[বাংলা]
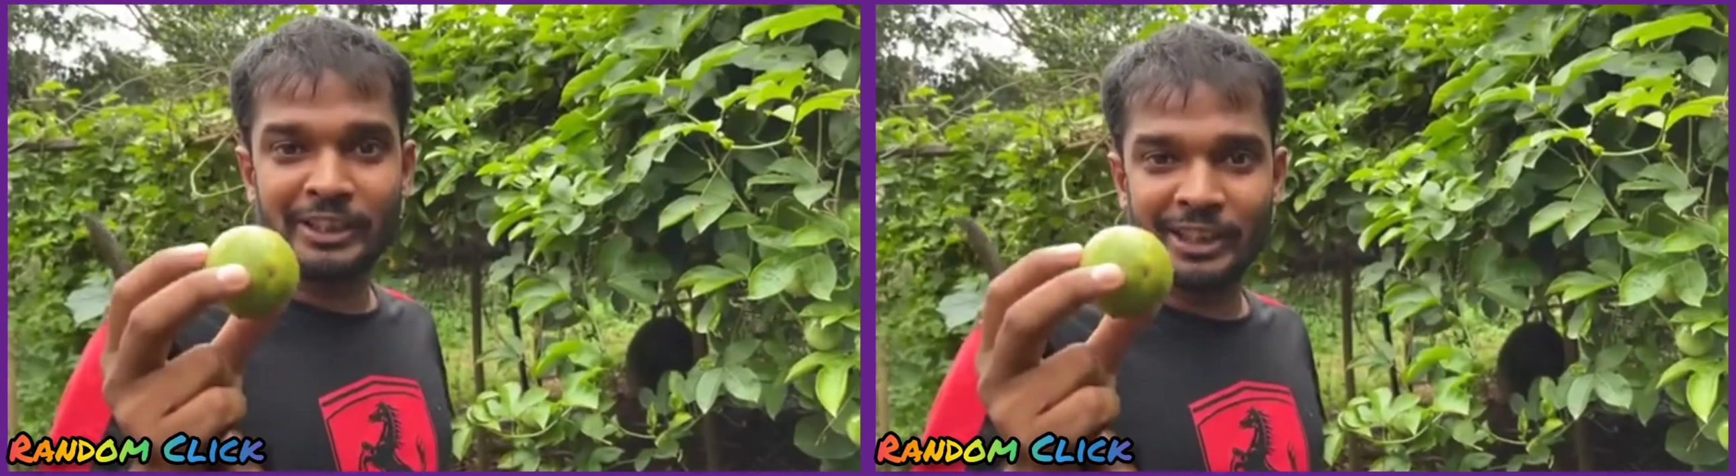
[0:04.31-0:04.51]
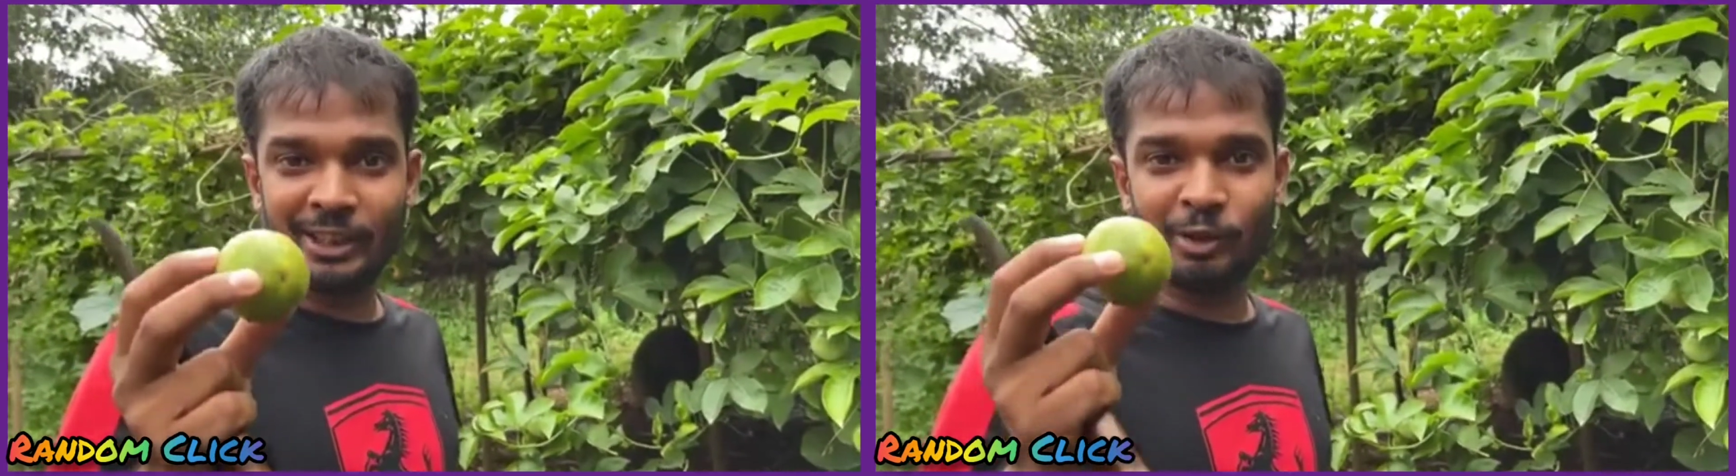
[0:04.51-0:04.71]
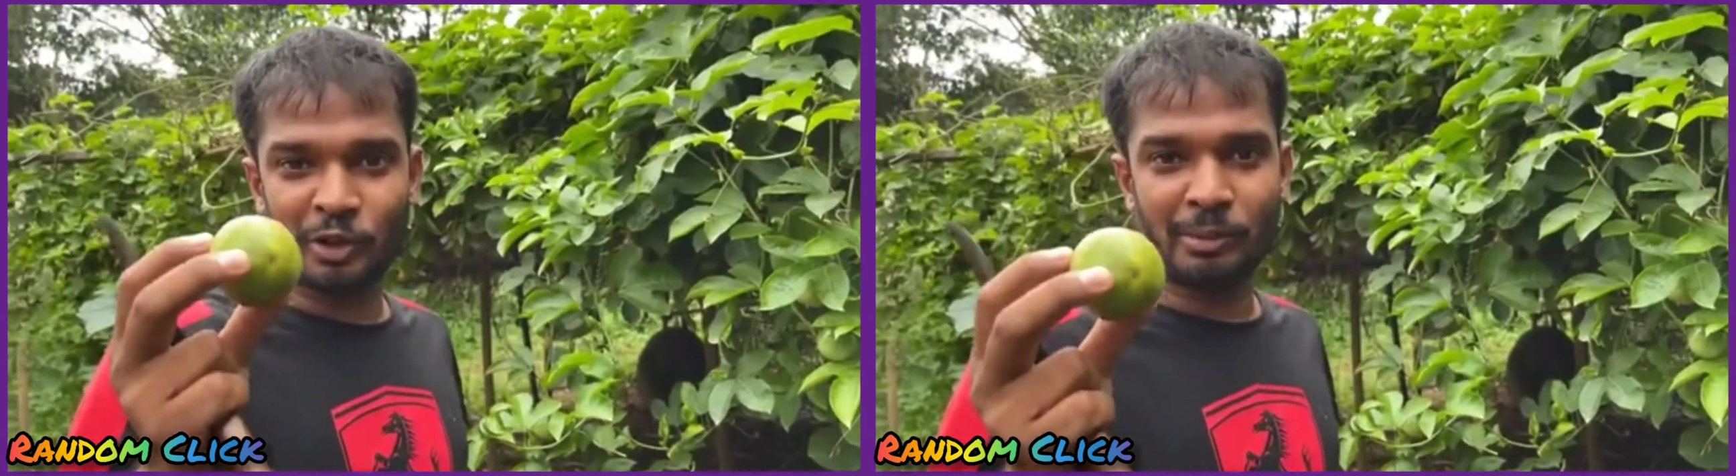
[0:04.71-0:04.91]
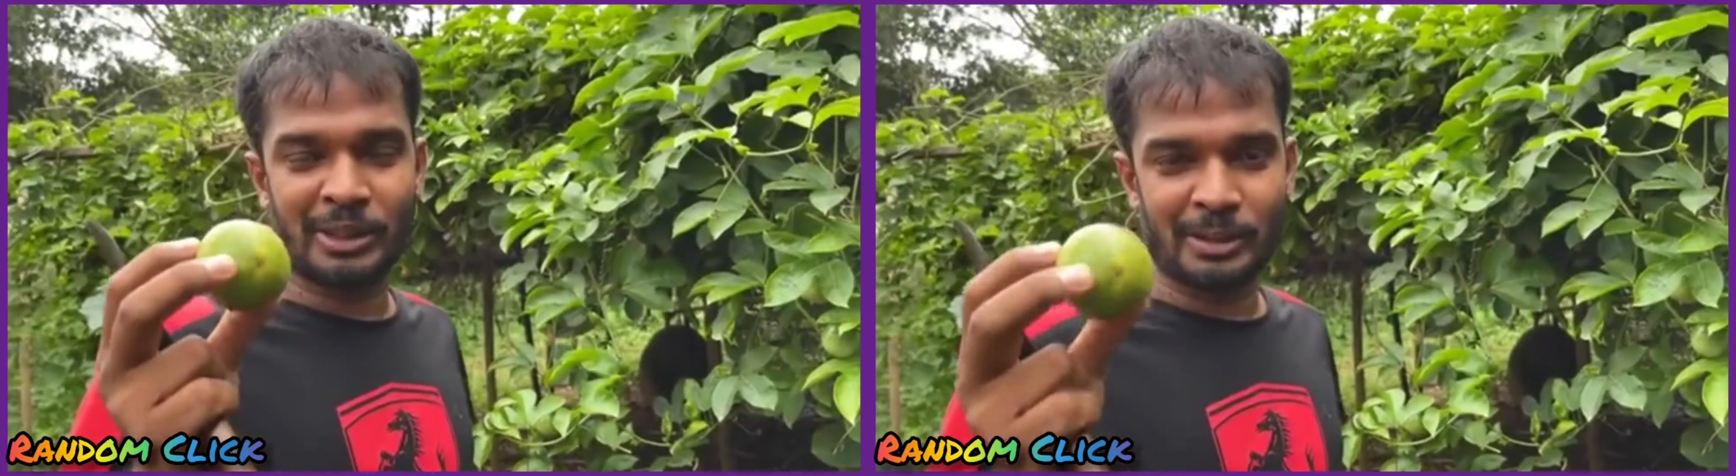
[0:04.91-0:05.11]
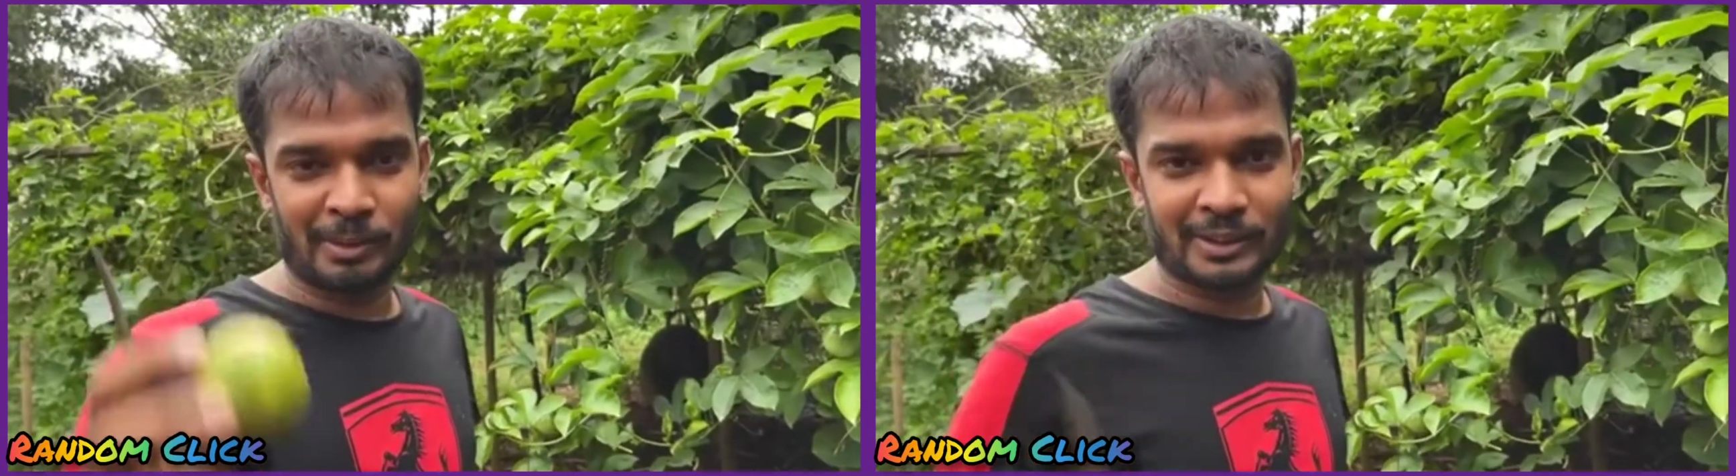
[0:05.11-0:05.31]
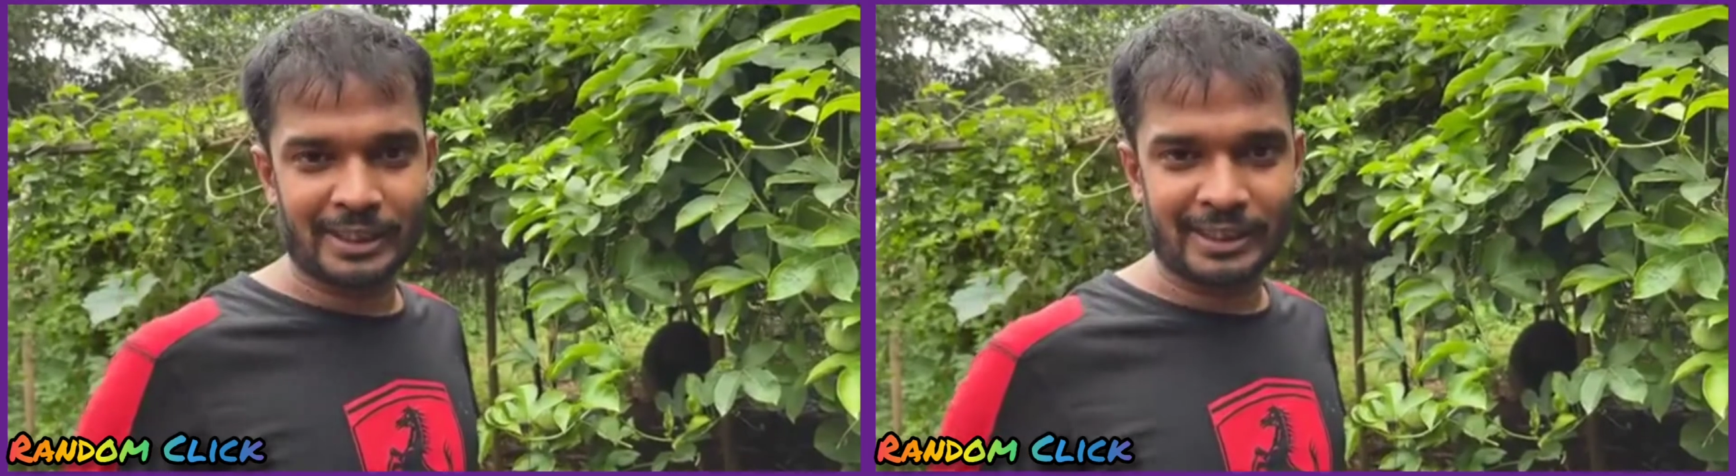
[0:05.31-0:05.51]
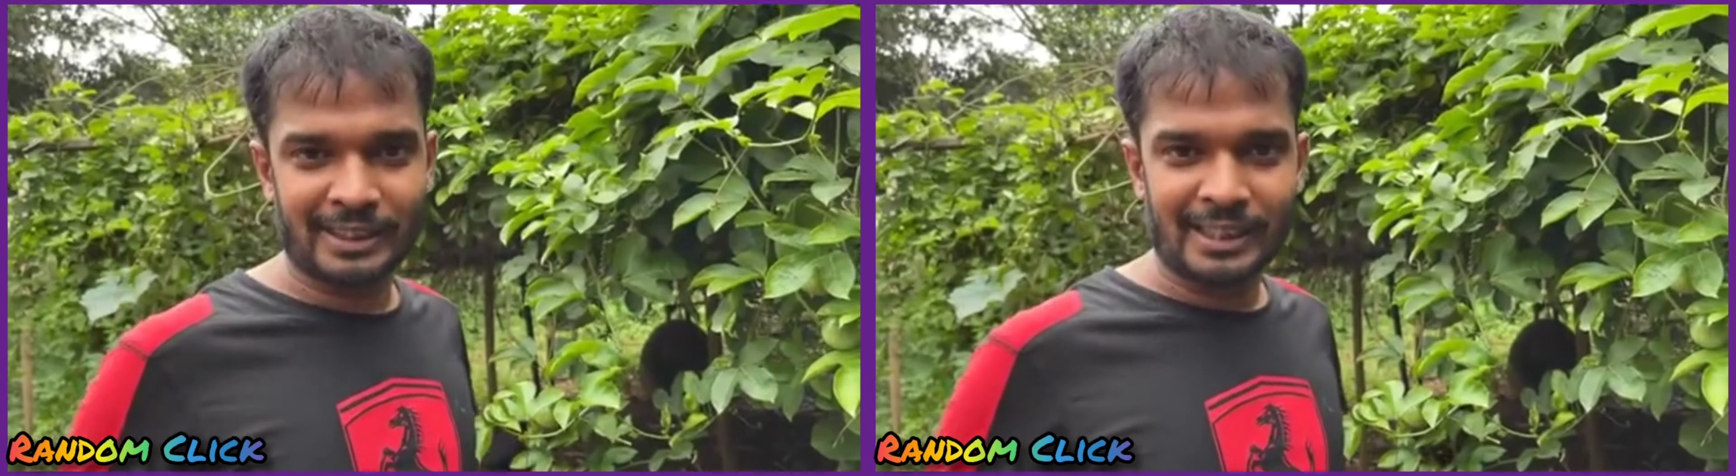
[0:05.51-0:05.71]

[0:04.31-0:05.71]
নিউজিল্যান্ড অঞ্চল বেশি পাওয়া যায়